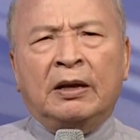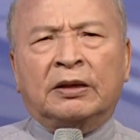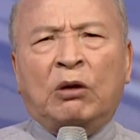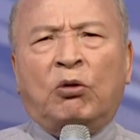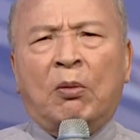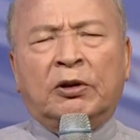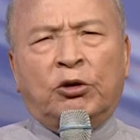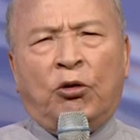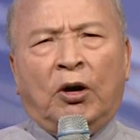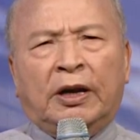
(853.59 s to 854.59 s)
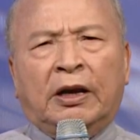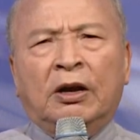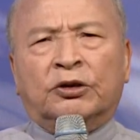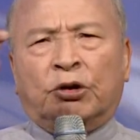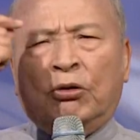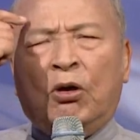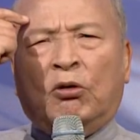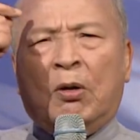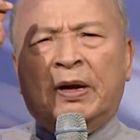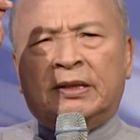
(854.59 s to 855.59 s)
让我们脱离所有
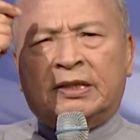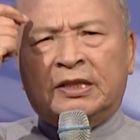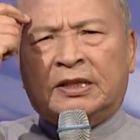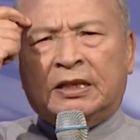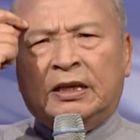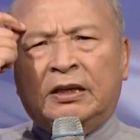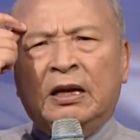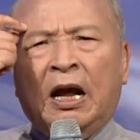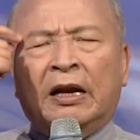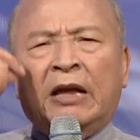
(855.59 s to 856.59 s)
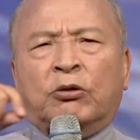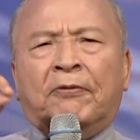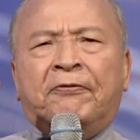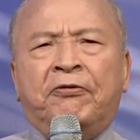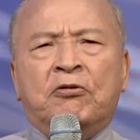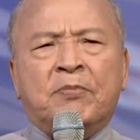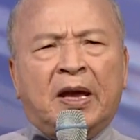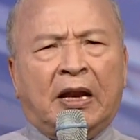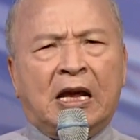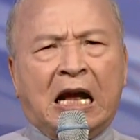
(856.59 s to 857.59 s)
我们自己那种负
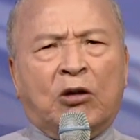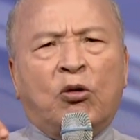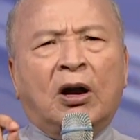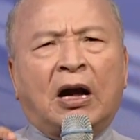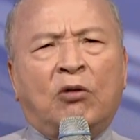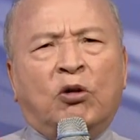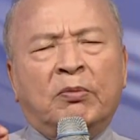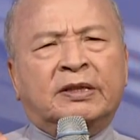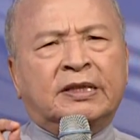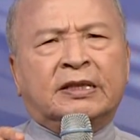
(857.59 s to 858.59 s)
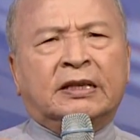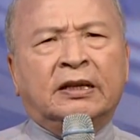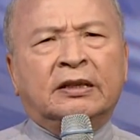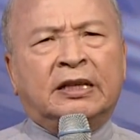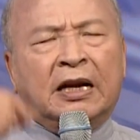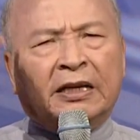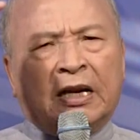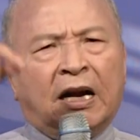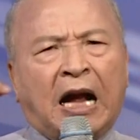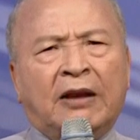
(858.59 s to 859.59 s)
面的眼光，看我们自己这样的一
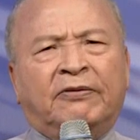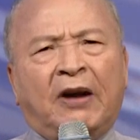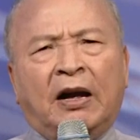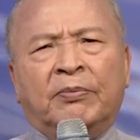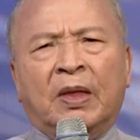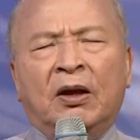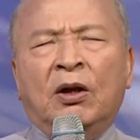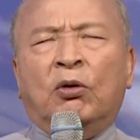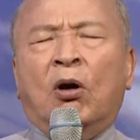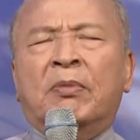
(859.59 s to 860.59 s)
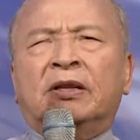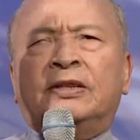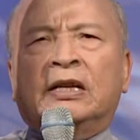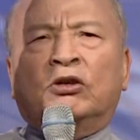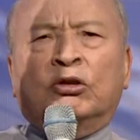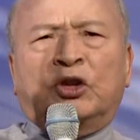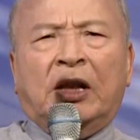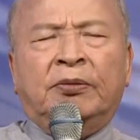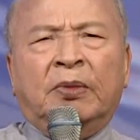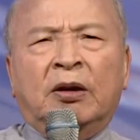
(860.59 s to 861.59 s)
个看法。我们接受神，
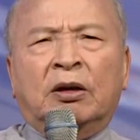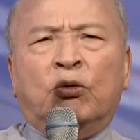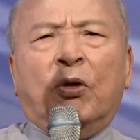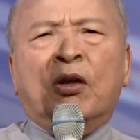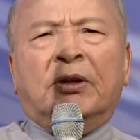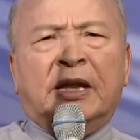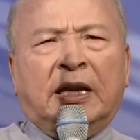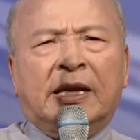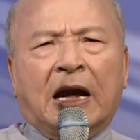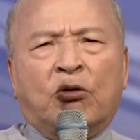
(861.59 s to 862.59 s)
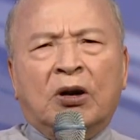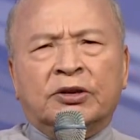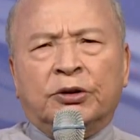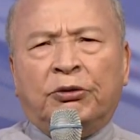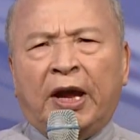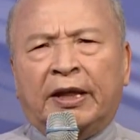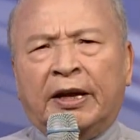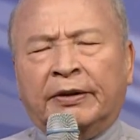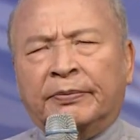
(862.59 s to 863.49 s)
唯有你的眼光是对的。